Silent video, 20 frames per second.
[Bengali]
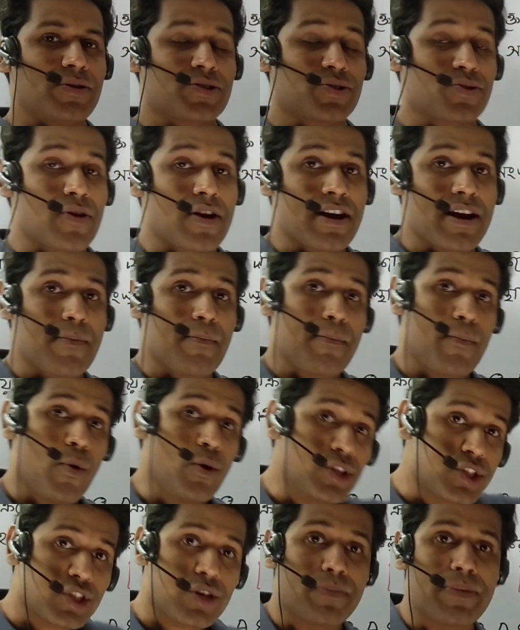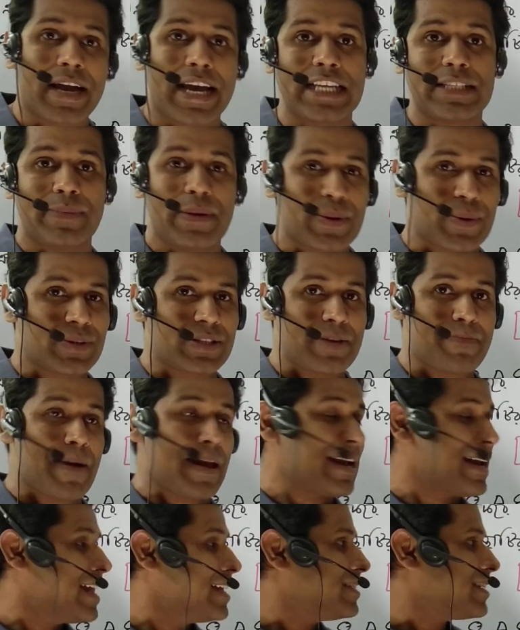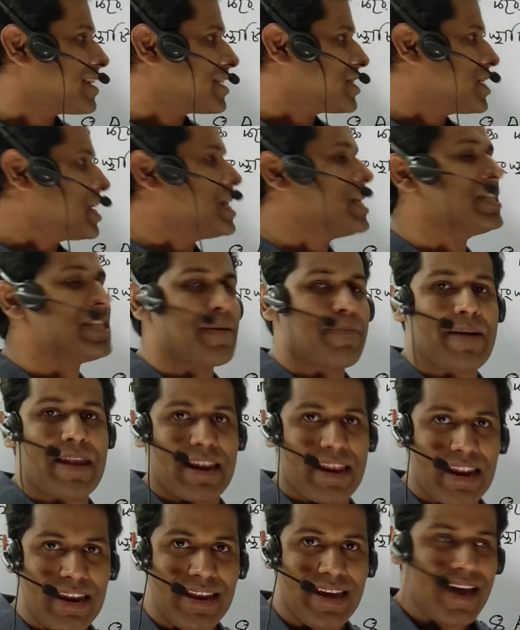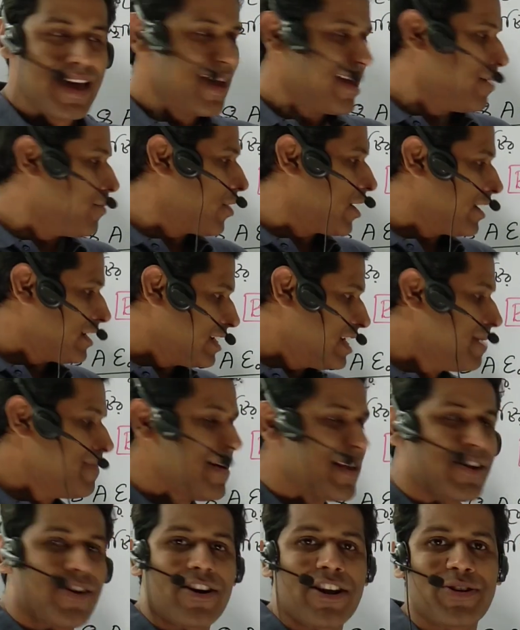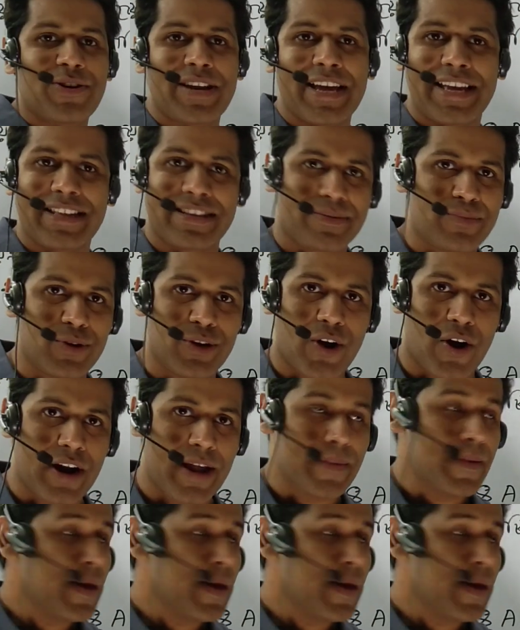স্টুডেন্টরা মোস্ট অফ দ্য কেস বের করতে পারে না যারা সিরিজ না প্যারাল এবং এই ডি বের করা তো অনেক ক্ষেত্রে ভুল করে